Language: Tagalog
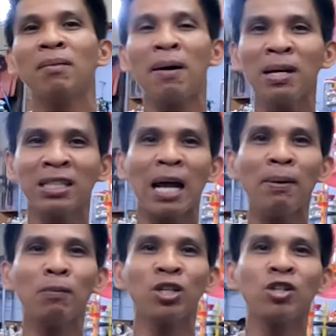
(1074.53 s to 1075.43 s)
Maraming
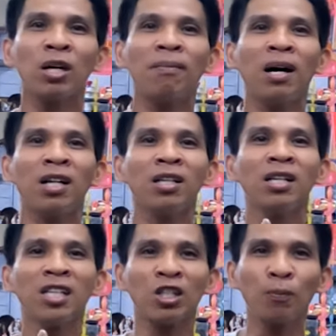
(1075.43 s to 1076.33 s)
salamat po sa inyo sa mga
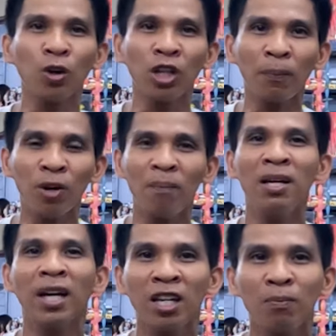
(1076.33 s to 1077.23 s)
sa suporta po na
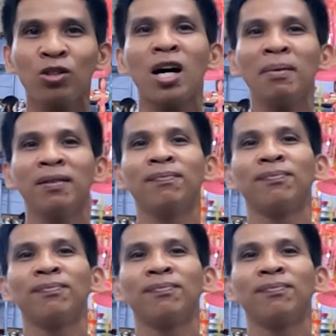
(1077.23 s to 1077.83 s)
binigay niyo po sa amin.